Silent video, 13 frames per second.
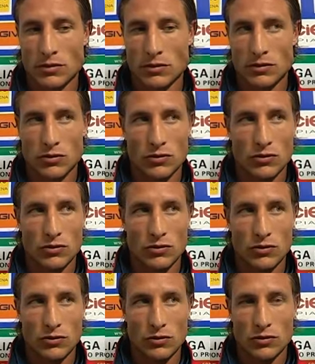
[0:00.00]
Anche perché i
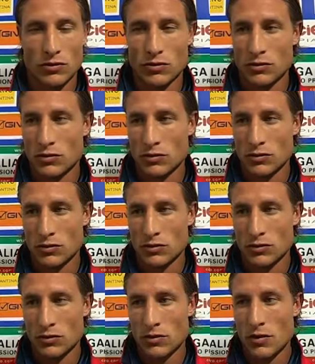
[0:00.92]
tifosi sono un aspetto
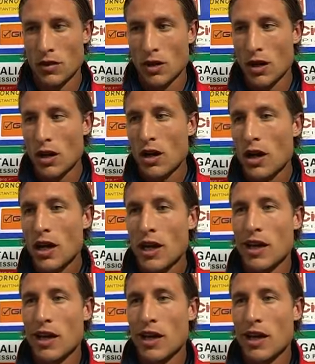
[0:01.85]
importante per la Samp.